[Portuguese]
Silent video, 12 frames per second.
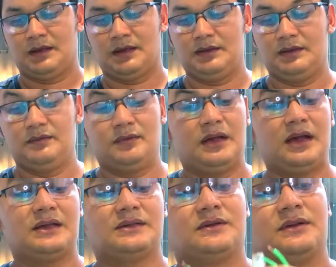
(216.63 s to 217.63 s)
Aqui no
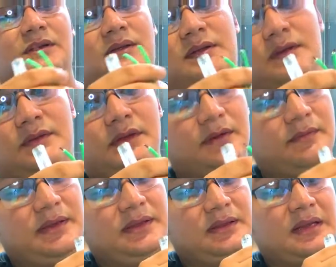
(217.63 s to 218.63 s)
caso, olha, eu tenho
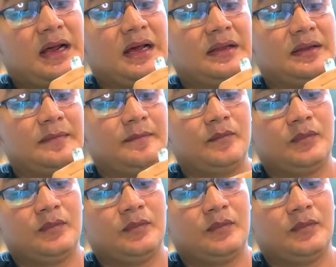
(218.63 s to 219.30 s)
uma entrada.